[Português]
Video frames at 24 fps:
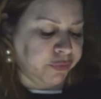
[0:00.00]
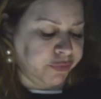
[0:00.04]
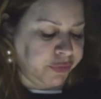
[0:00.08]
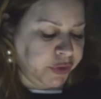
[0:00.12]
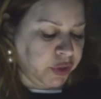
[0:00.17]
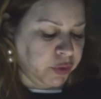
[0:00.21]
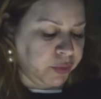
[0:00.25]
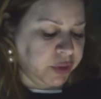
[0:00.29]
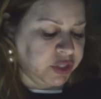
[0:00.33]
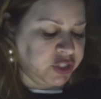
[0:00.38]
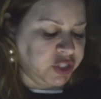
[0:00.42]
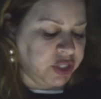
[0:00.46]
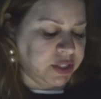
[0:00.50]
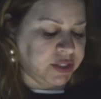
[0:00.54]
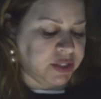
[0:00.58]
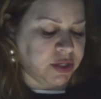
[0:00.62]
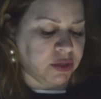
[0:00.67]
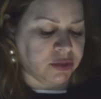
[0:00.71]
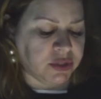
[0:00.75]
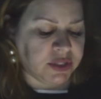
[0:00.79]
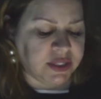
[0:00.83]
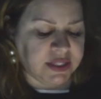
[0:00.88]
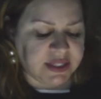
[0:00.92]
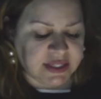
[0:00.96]
o viu e disse
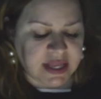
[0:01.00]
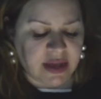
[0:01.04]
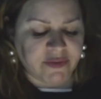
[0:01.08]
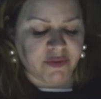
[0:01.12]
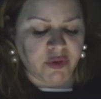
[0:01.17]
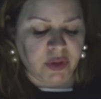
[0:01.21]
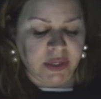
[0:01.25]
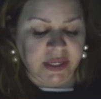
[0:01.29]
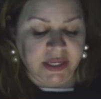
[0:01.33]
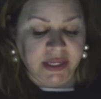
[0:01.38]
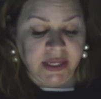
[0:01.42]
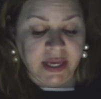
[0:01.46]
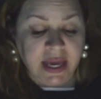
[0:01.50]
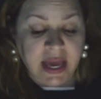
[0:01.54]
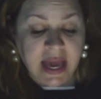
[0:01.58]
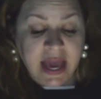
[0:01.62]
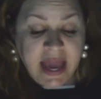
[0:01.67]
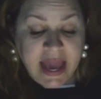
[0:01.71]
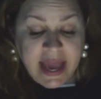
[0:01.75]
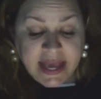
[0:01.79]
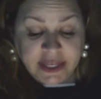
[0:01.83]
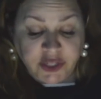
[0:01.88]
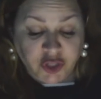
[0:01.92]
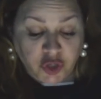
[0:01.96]
aos que estavam ali:
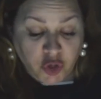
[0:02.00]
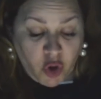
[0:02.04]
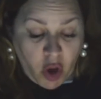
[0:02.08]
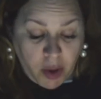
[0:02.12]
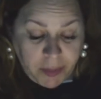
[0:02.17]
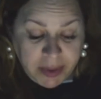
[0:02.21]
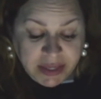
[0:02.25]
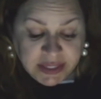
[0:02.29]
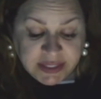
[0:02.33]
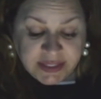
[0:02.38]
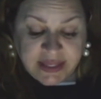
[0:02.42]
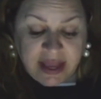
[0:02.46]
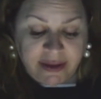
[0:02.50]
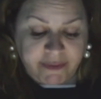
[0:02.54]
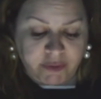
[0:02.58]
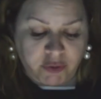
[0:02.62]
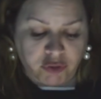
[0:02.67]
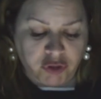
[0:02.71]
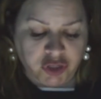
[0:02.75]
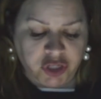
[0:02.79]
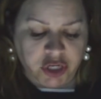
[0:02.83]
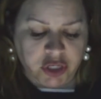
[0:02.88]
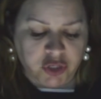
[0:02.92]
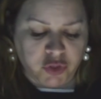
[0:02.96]
Este homem estava
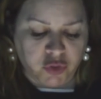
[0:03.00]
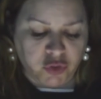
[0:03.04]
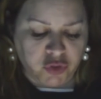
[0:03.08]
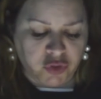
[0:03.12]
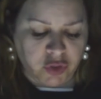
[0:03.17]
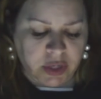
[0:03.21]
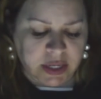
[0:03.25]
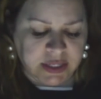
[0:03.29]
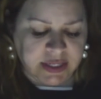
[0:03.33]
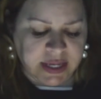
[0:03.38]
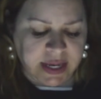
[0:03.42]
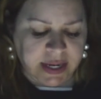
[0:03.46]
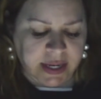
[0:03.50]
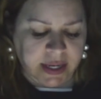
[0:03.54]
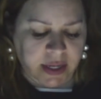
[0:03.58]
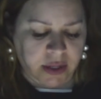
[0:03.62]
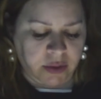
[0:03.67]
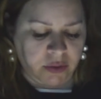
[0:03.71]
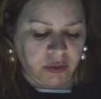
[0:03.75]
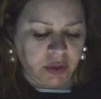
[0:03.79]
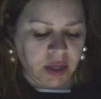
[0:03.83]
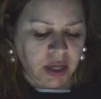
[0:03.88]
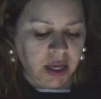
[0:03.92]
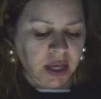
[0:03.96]
com Jesus o
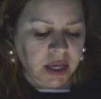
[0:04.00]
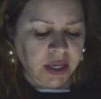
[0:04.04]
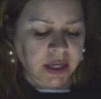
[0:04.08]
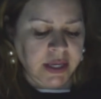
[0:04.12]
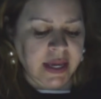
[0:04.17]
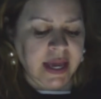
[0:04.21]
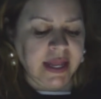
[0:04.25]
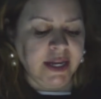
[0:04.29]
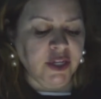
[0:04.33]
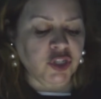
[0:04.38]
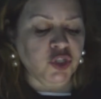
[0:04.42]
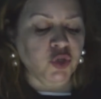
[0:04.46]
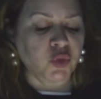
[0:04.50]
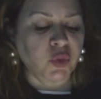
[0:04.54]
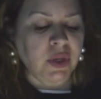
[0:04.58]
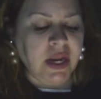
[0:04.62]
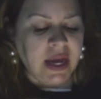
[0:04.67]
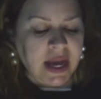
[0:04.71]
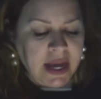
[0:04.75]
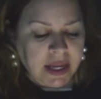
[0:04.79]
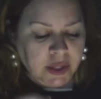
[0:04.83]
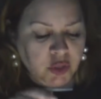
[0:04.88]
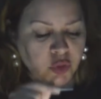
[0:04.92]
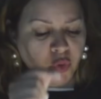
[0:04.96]
Nazareno. E ele,
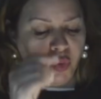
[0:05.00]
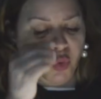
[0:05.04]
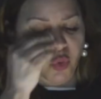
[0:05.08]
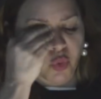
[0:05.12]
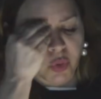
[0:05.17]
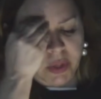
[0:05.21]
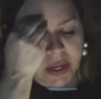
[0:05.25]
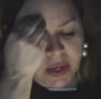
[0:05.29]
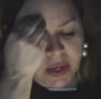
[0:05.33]
jurando, o